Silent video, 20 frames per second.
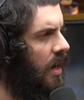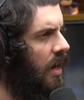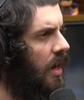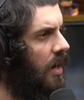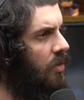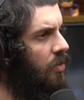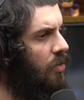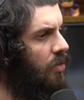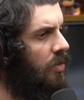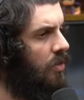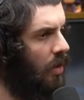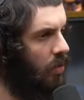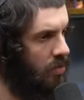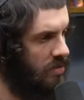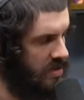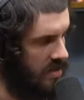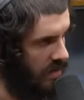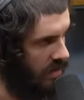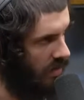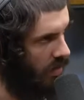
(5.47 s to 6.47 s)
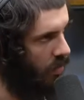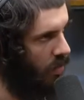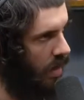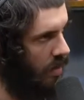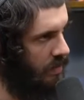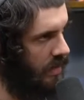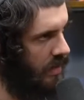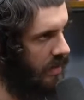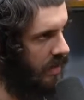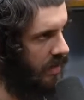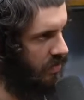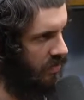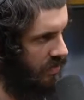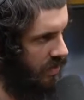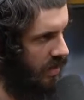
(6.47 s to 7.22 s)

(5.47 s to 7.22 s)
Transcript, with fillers: Caralho, tu tá conseguindo alguma menina